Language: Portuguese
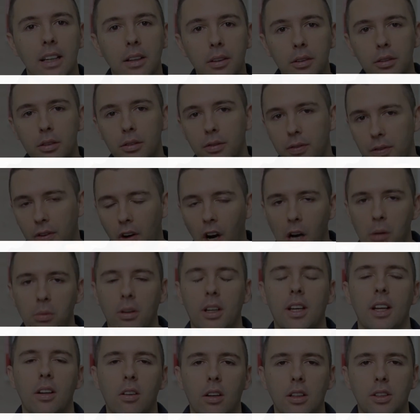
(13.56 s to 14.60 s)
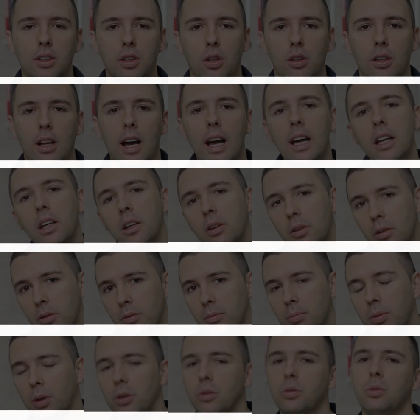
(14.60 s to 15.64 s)
aí
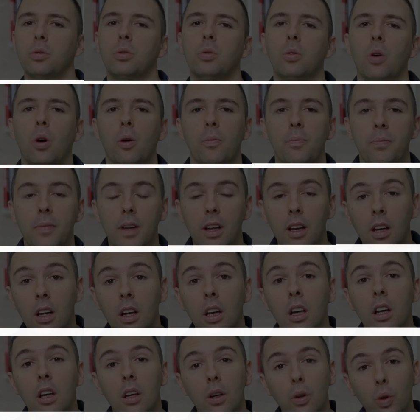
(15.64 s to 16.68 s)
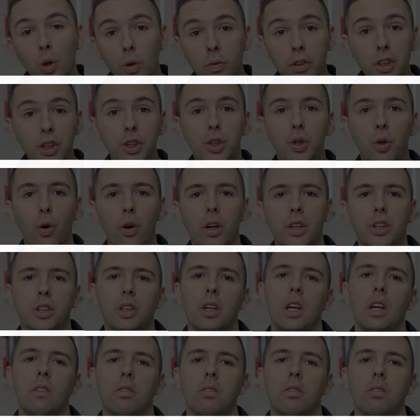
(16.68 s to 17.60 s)
formulanegocioonline.com. No vídeo de hoje